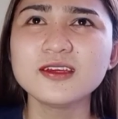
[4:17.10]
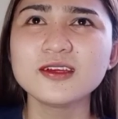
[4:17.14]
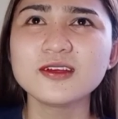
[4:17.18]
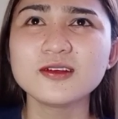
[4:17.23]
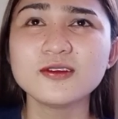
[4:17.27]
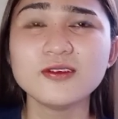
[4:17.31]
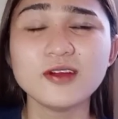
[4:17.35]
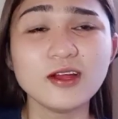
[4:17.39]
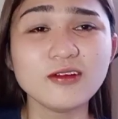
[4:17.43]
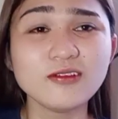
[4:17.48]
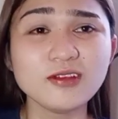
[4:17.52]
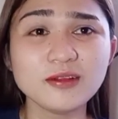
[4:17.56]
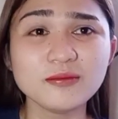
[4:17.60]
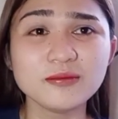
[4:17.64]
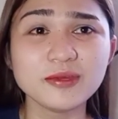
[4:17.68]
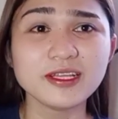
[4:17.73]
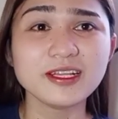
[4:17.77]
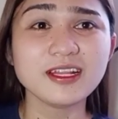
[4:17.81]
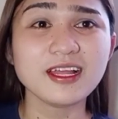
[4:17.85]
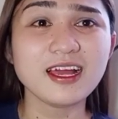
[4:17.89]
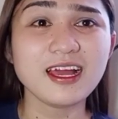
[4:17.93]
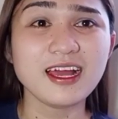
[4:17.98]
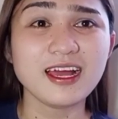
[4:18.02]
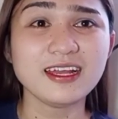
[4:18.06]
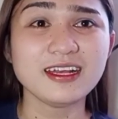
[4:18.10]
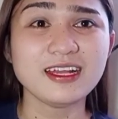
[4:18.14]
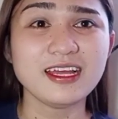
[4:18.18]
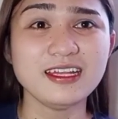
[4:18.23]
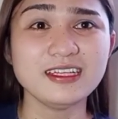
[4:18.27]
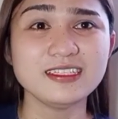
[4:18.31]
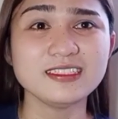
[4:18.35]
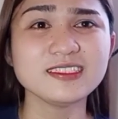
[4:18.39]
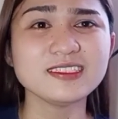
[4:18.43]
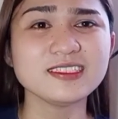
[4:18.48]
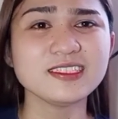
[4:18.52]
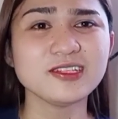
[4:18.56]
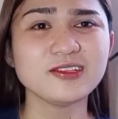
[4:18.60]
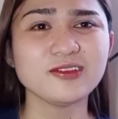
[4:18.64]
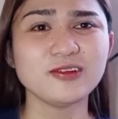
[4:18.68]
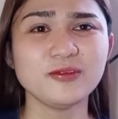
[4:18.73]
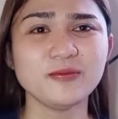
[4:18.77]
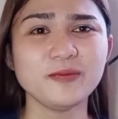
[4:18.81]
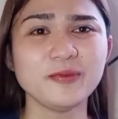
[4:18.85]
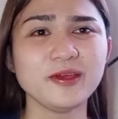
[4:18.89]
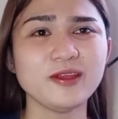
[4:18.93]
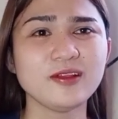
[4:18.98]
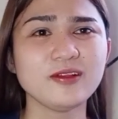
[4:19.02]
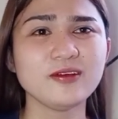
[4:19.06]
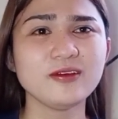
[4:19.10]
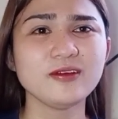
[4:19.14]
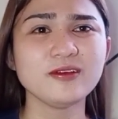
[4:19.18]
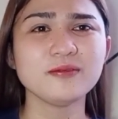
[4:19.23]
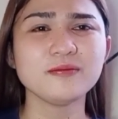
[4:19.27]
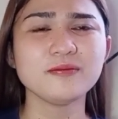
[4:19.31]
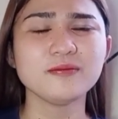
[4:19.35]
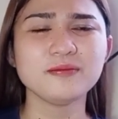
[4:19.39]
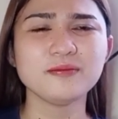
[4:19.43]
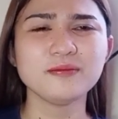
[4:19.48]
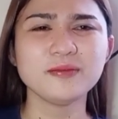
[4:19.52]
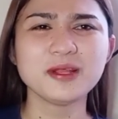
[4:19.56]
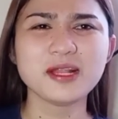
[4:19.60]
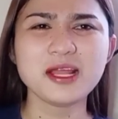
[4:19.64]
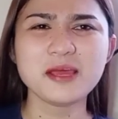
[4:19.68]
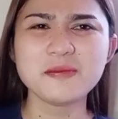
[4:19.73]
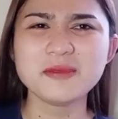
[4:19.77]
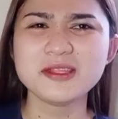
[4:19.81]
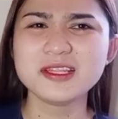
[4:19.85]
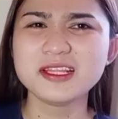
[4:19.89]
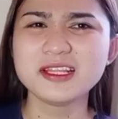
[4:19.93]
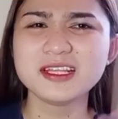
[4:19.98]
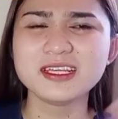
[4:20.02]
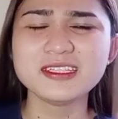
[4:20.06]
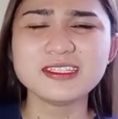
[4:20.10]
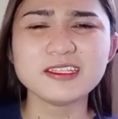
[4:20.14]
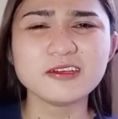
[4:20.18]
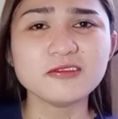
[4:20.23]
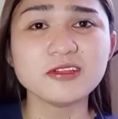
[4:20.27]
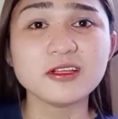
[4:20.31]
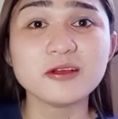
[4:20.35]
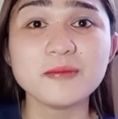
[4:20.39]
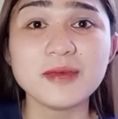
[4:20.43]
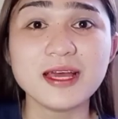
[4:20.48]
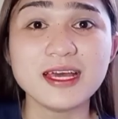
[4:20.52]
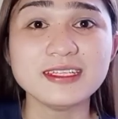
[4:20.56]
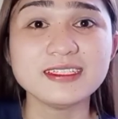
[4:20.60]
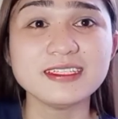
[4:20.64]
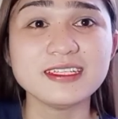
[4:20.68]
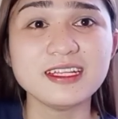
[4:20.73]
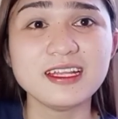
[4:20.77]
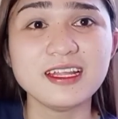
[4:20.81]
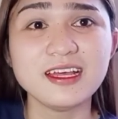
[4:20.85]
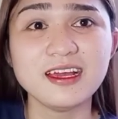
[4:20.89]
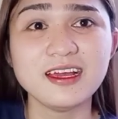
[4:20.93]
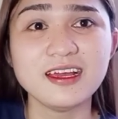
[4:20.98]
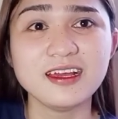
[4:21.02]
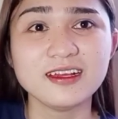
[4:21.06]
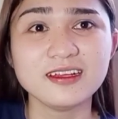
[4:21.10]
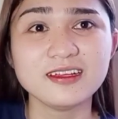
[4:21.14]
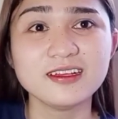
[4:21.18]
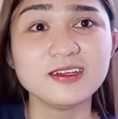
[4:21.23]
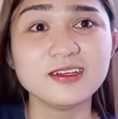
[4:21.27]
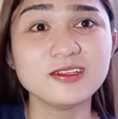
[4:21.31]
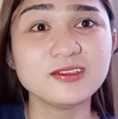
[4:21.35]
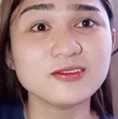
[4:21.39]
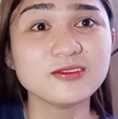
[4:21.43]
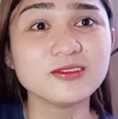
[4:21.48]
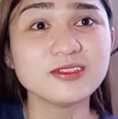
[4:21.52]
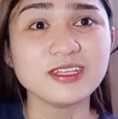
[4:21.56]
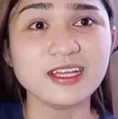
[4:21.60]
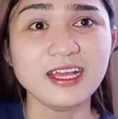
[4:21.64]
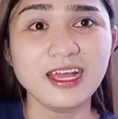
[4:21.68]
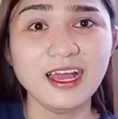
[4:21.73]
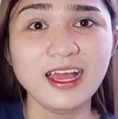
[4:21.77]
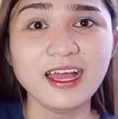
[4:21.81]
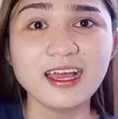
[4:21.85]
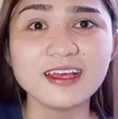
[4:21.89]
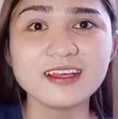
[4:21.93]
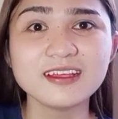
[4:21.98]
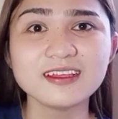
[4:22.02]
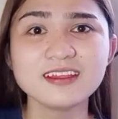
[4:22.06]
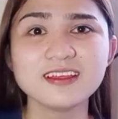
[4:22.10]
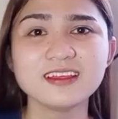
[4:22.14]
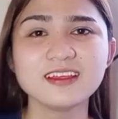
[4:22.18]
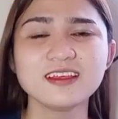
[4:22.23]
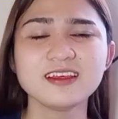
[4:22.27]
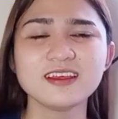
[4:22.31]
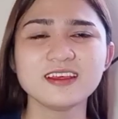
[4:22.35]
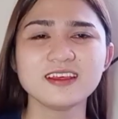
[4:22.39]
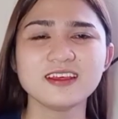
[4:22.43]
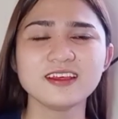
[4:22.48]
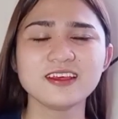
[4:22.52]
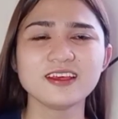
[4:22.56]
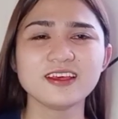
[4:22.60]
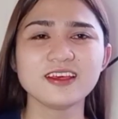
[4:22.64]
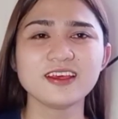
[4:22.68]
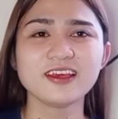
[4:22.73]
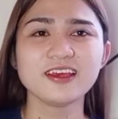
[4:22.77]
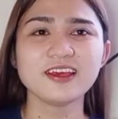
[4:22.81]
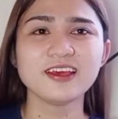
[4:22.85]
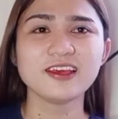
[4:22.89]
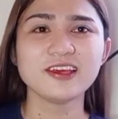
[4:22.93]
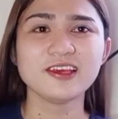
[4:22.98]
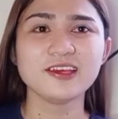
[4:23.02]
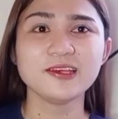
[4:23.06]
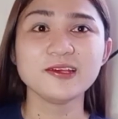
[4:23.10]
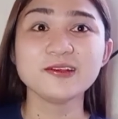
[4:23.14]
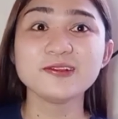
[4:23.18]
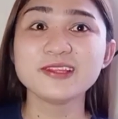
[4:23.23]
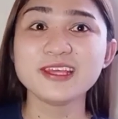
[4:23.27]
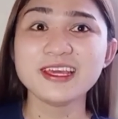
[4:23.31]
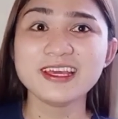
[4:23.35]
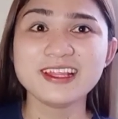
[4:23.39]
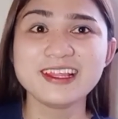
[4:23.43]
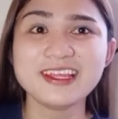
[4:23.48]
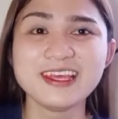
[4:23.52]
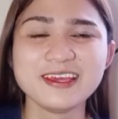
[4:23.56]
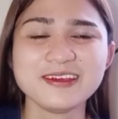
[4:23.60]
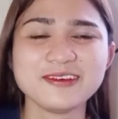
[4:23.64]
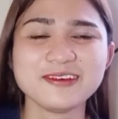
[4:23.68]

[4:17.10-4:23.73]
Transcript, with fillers: kung ako lang ba yung nakakaranas nito. Pero marami din kasi ako nabasa na ganun na. Yung dead.